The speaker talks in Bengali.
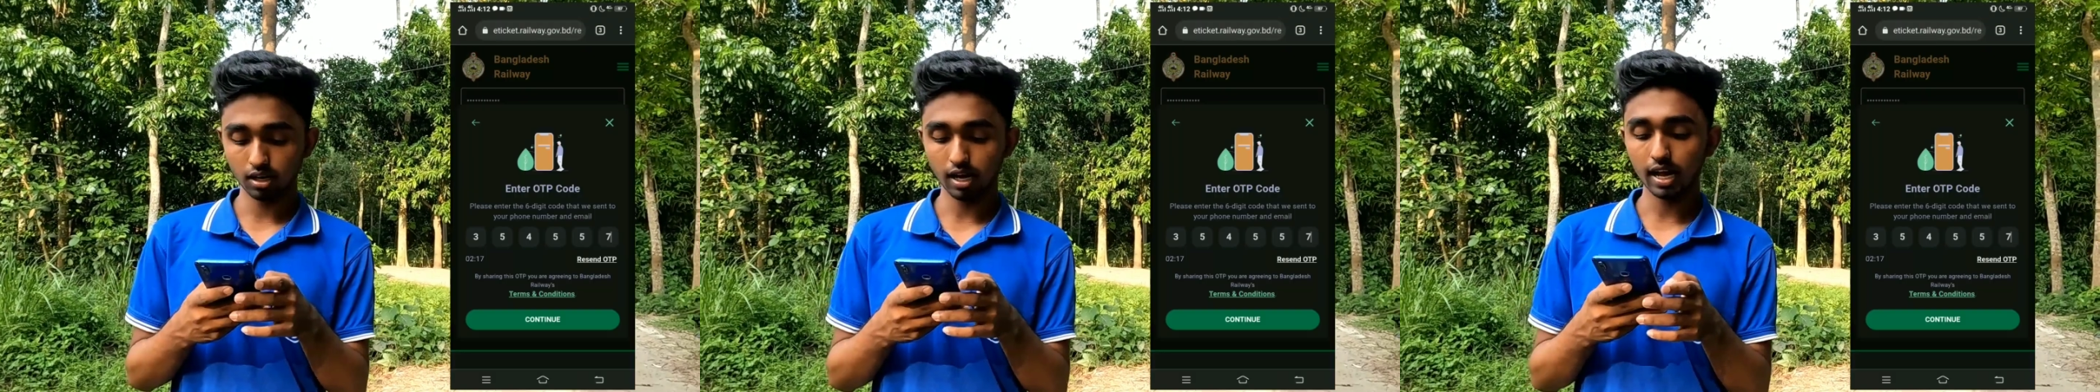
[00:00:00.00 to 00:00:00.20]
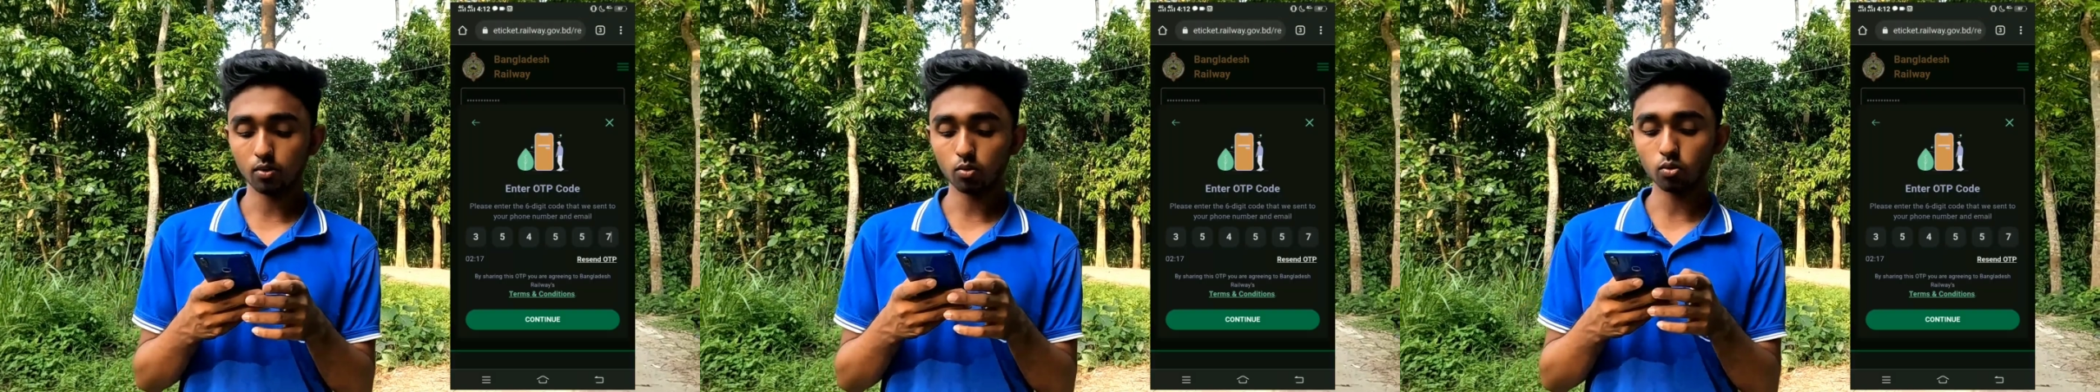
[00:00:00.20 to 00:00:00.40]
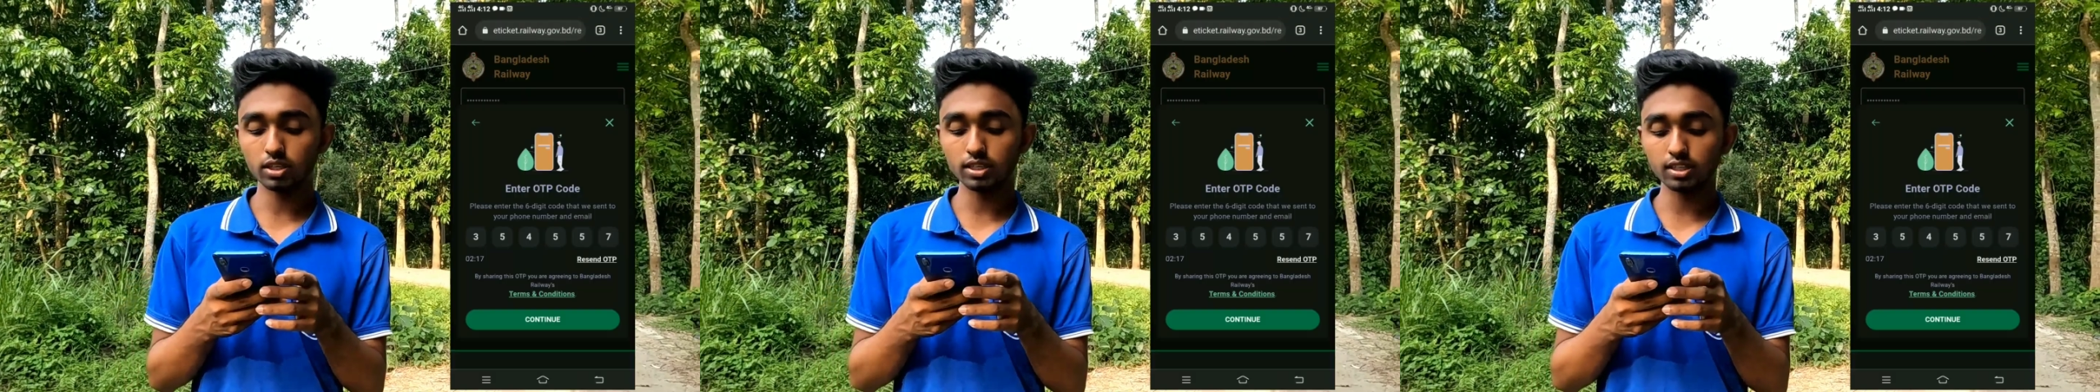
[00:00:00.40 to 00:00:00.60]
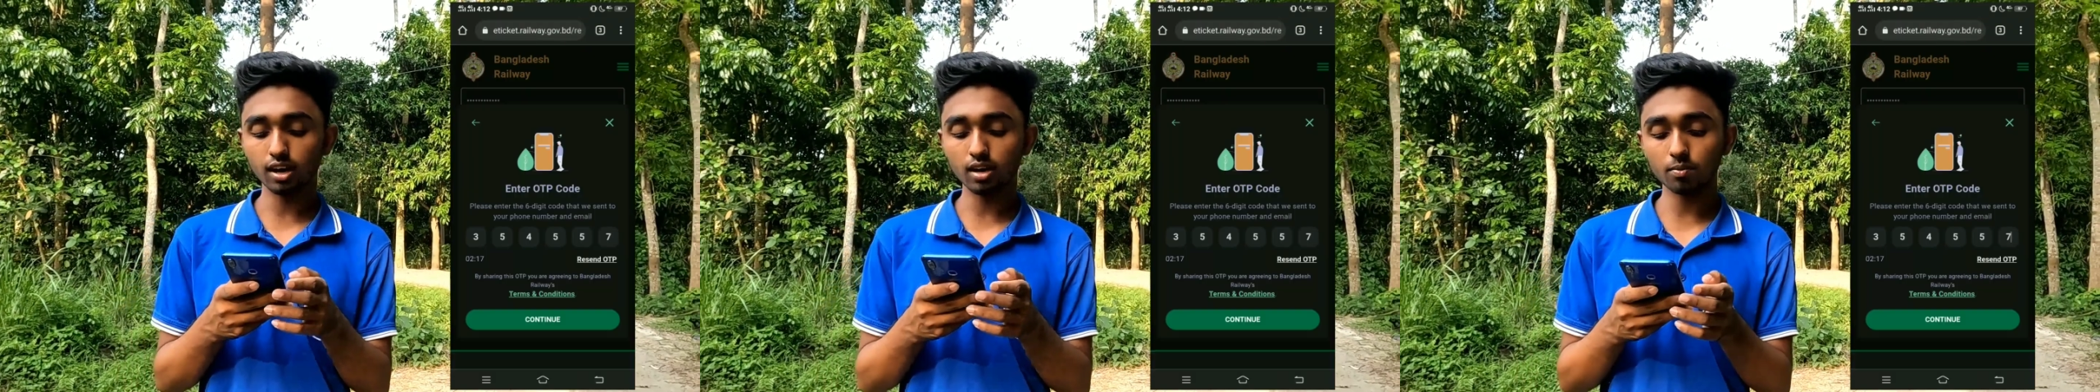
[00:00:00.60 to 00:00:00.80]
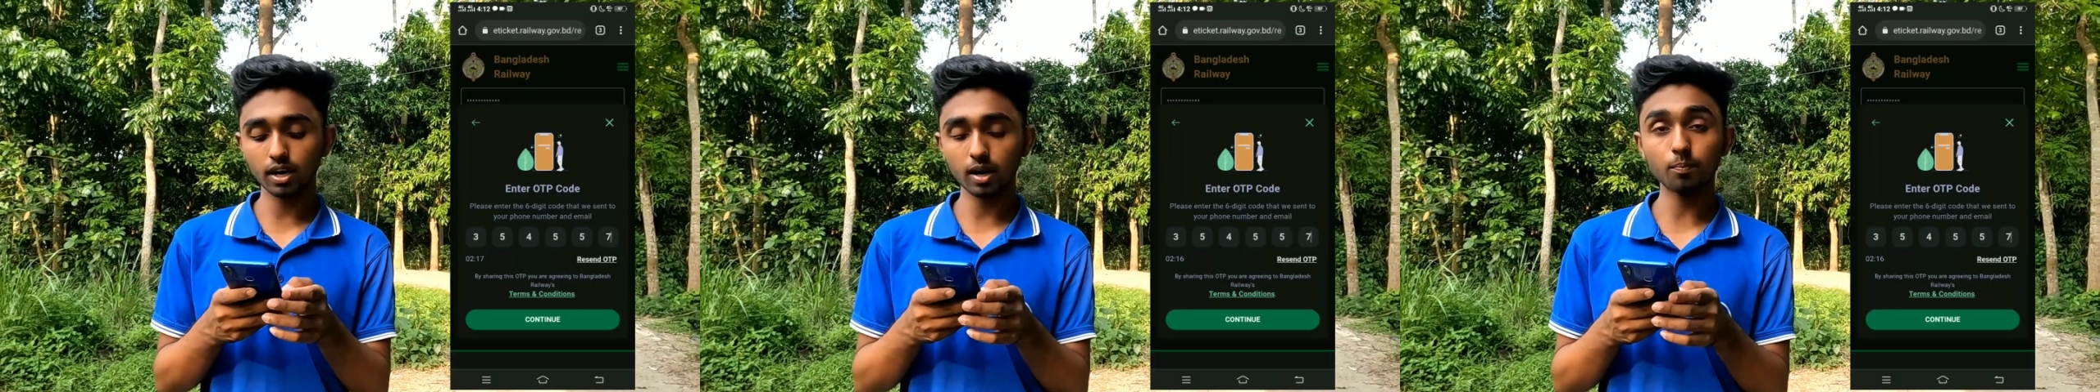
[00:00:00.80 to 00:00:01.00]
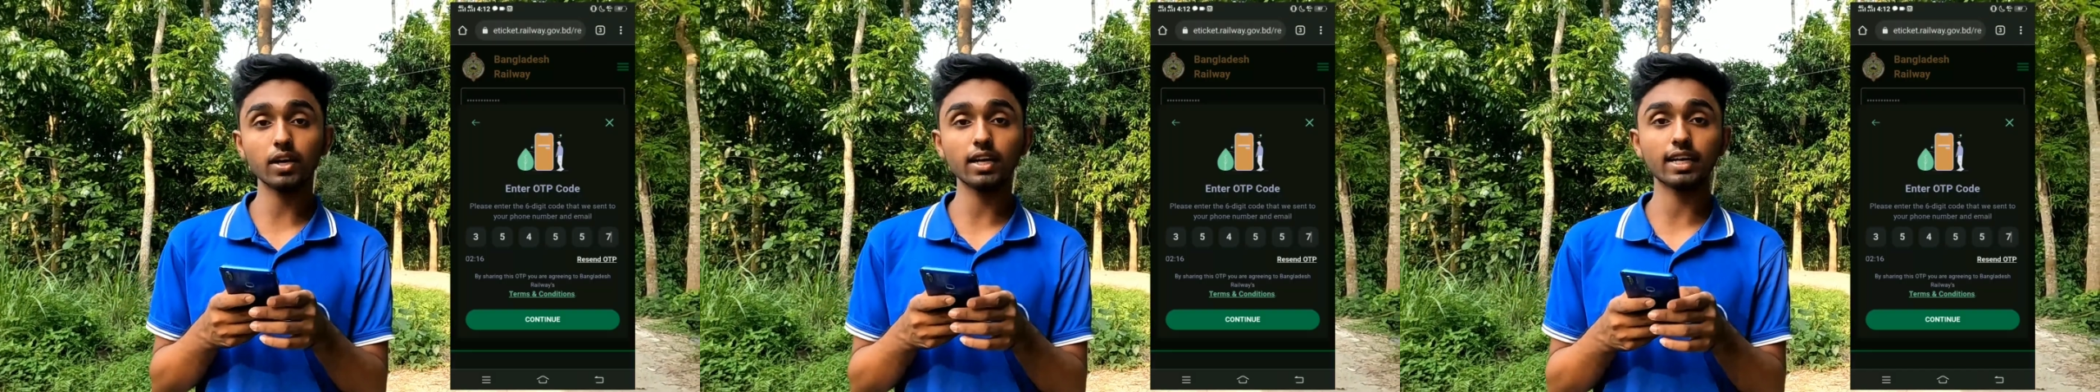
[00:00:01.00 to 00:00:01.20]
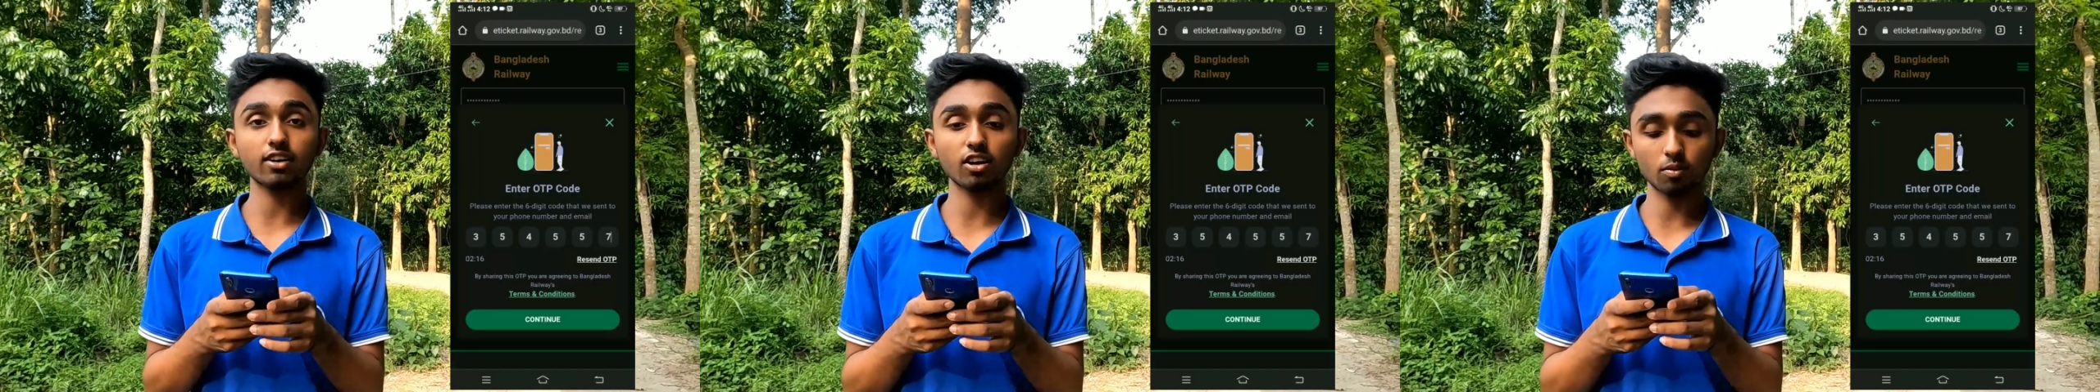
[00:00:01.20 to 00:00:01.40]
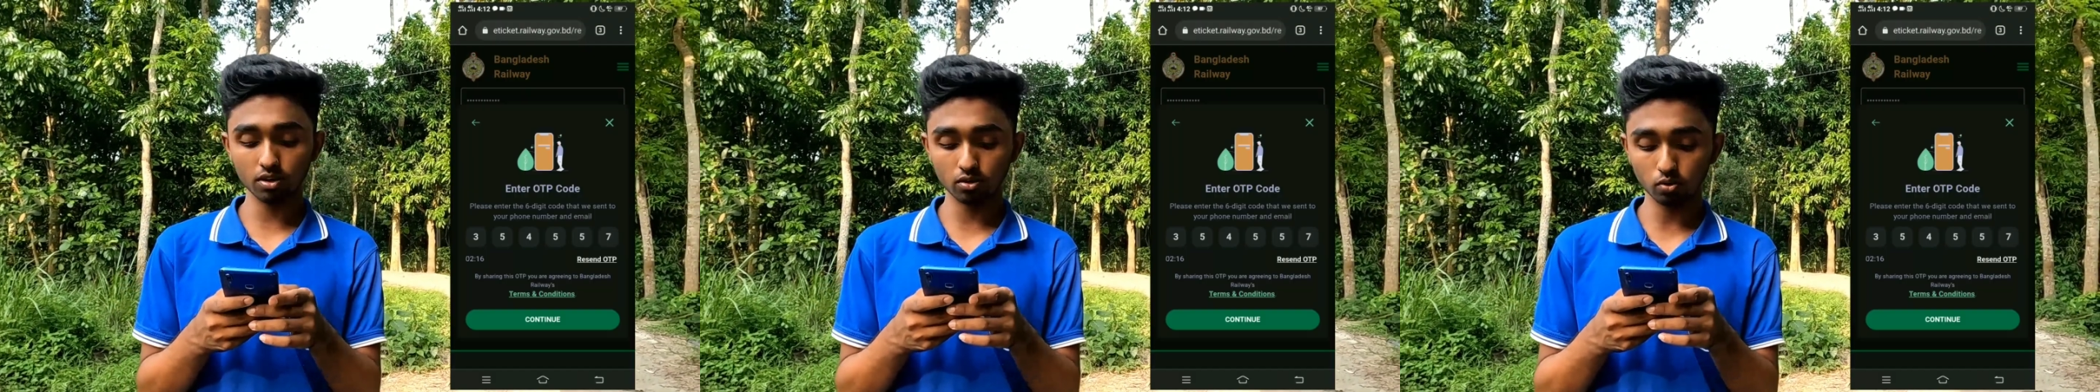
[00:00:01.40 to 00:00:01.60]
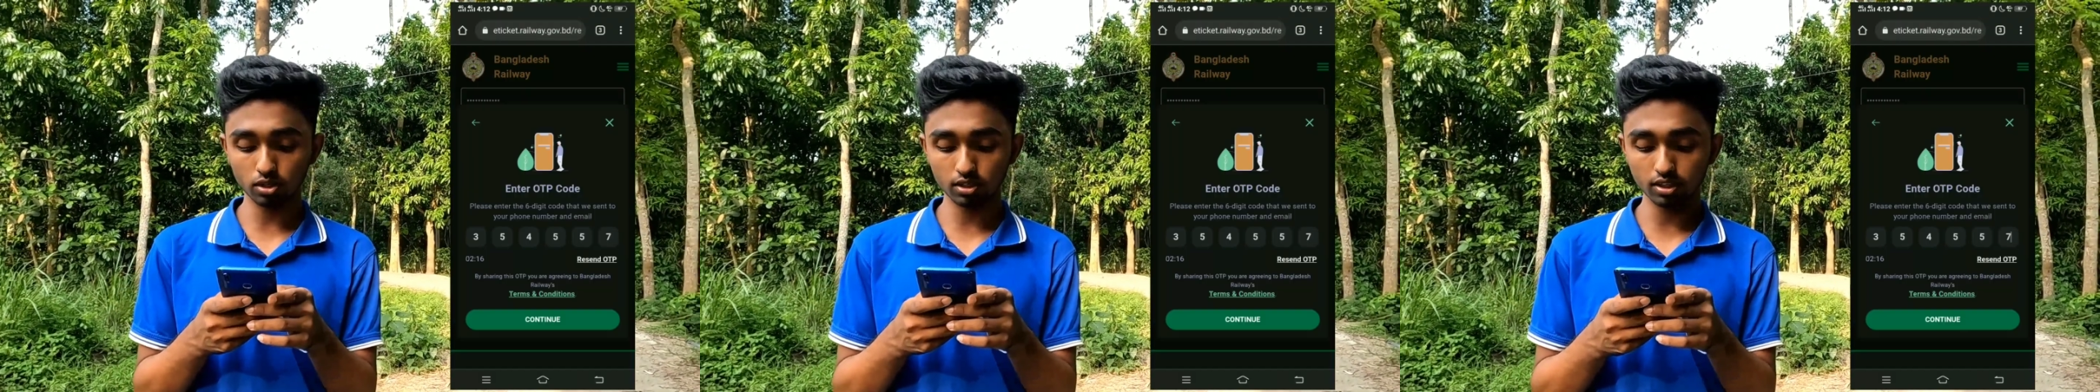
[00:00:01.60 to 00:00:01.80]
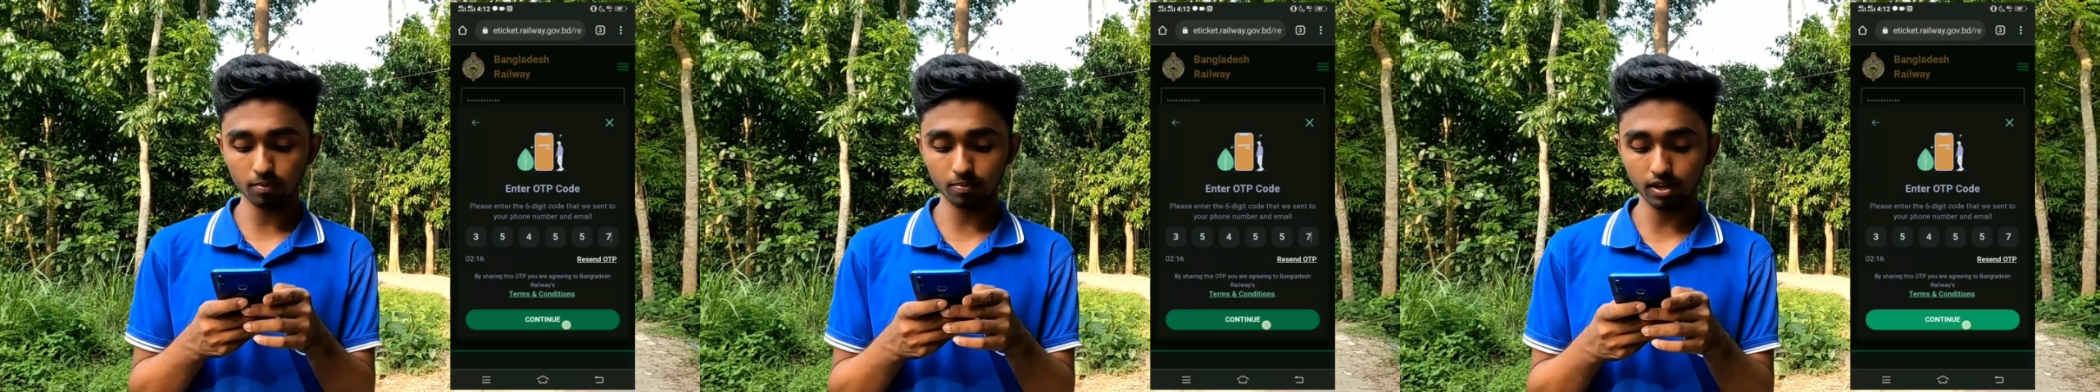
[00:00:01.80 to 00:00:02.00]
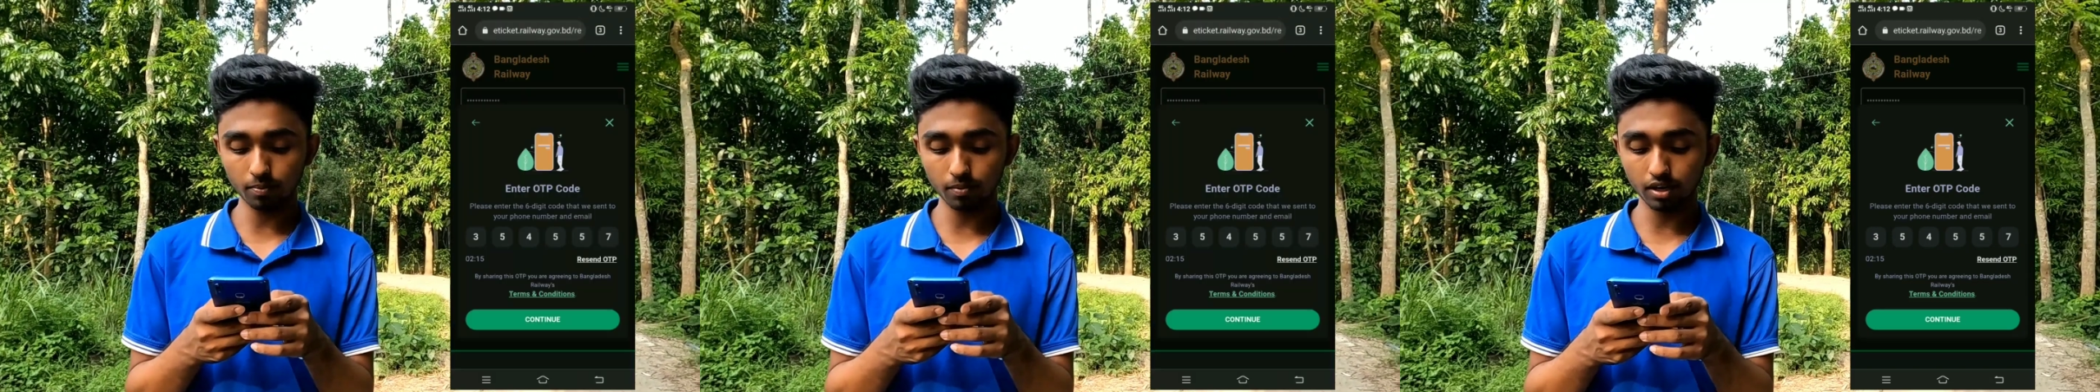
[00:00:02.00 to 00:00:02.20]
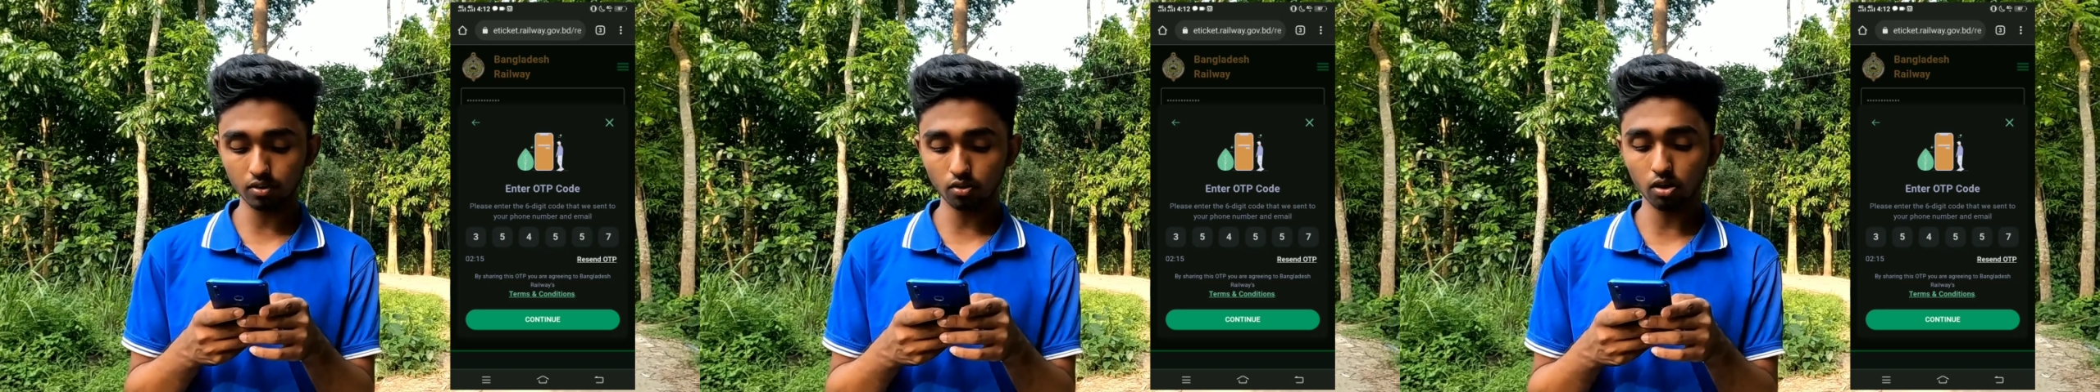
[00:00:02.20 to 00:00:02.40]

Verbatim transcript: হ্যাঁ কোডটি দেওয়ার পর আপনারা কী করবেন কোডটি দেওয়ার পর আপনারা